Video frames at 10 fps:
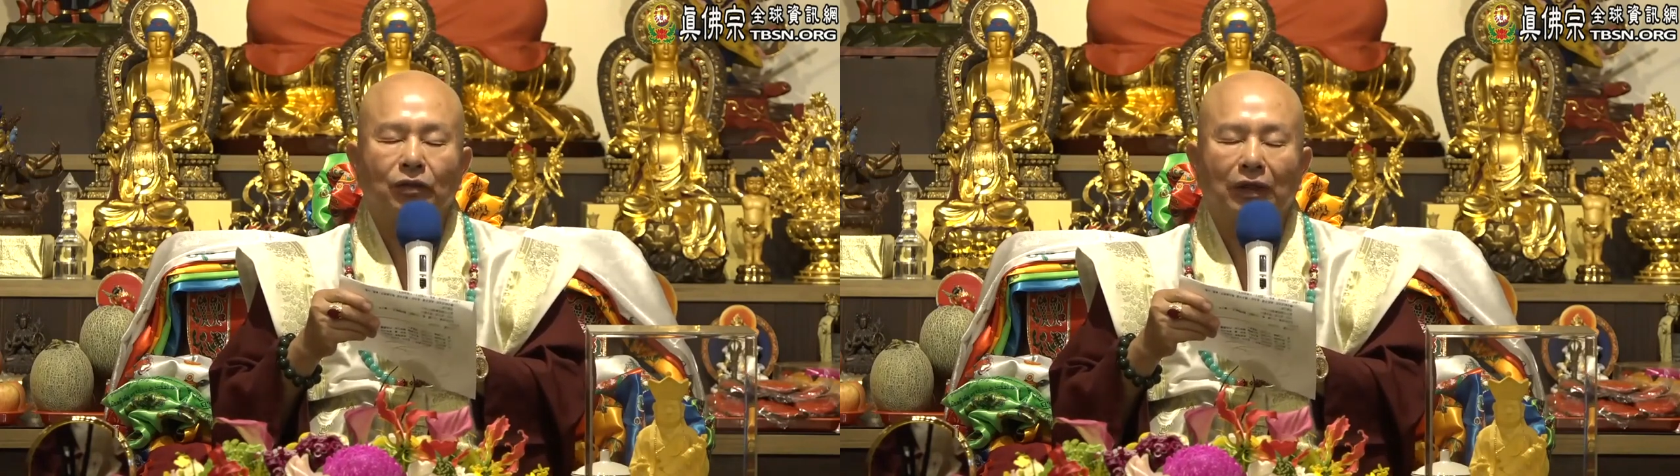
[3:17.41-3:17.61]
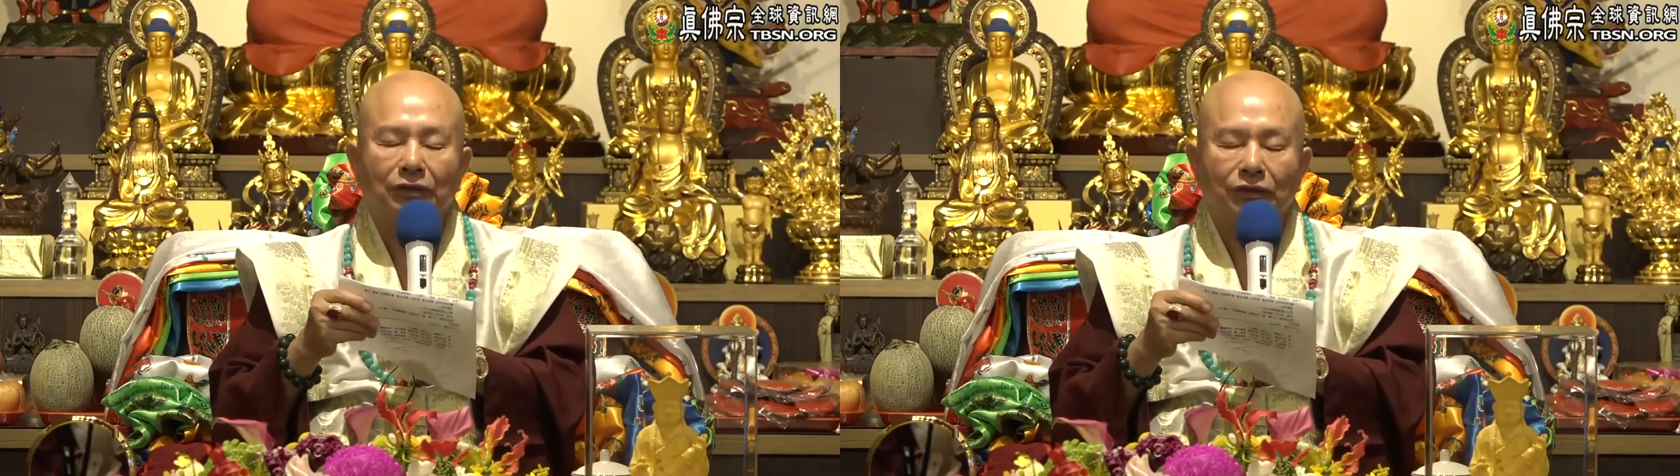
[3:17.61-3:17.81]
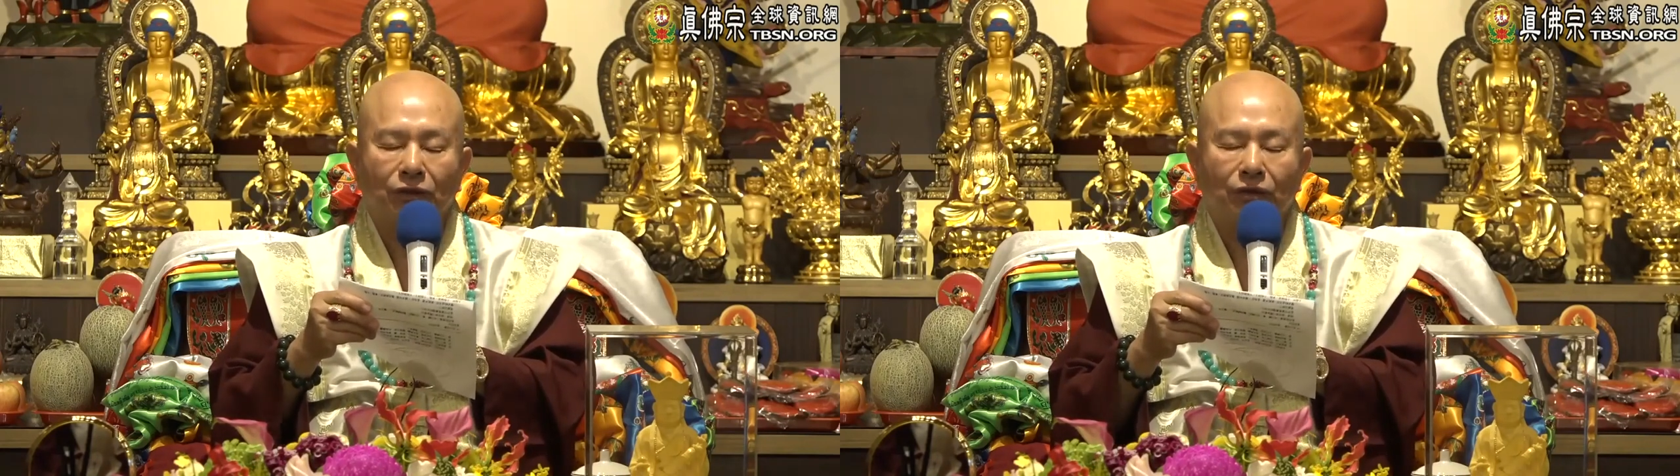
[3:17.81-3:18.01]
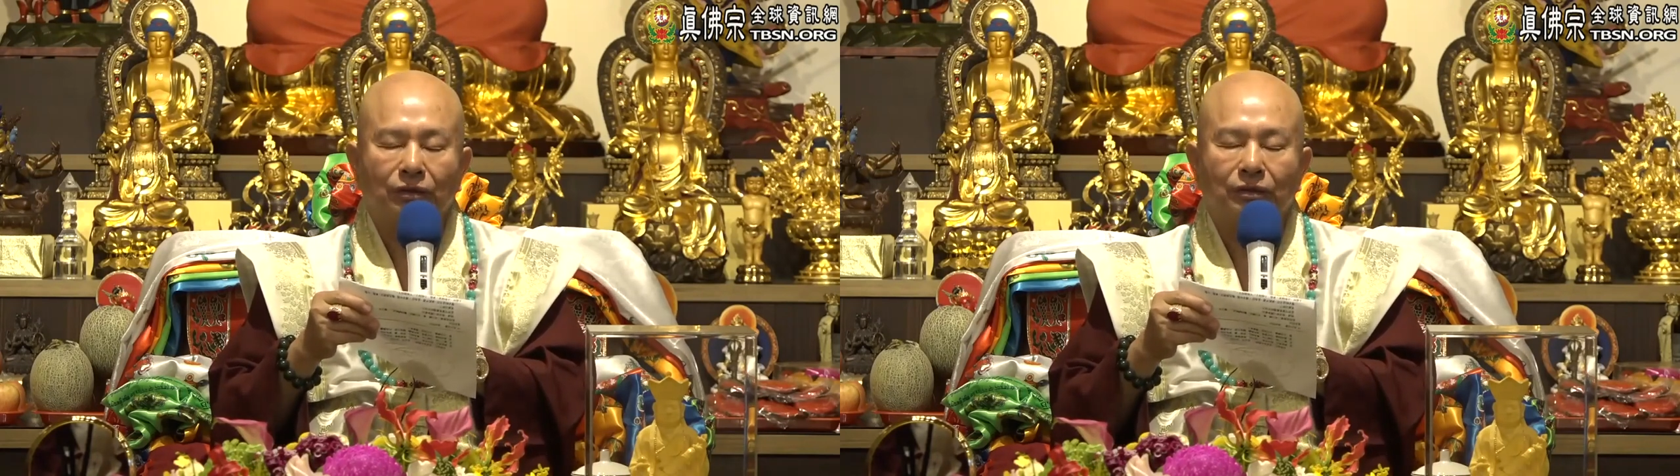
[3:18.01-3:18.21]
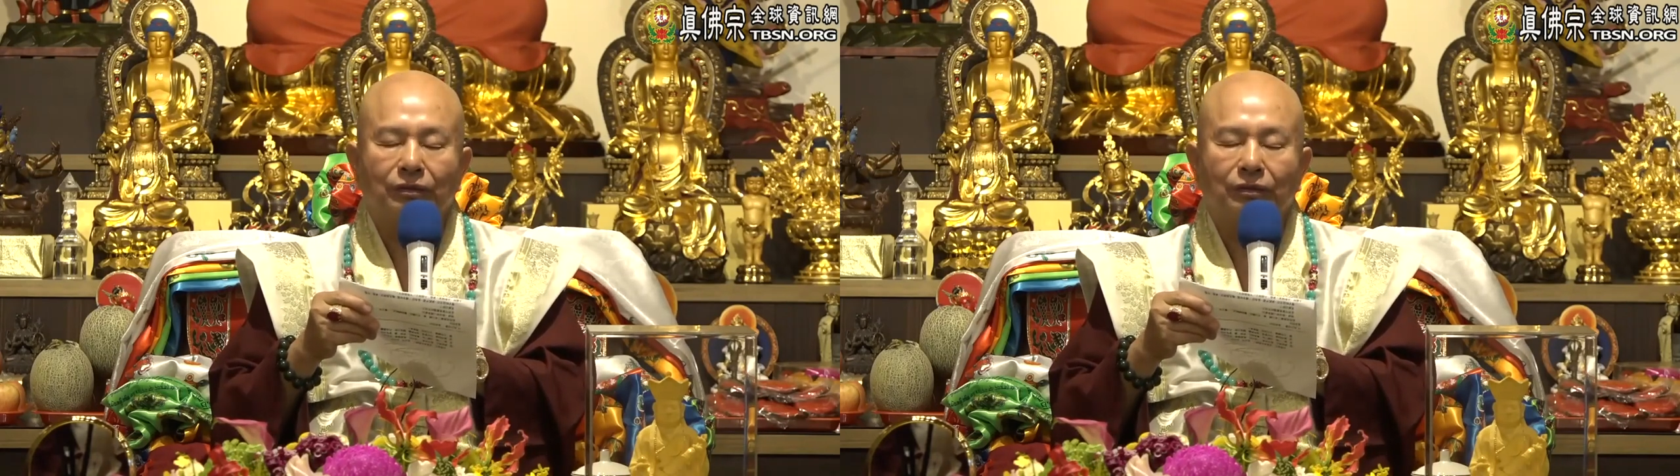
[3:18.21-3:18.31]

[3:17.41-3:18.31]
光咒，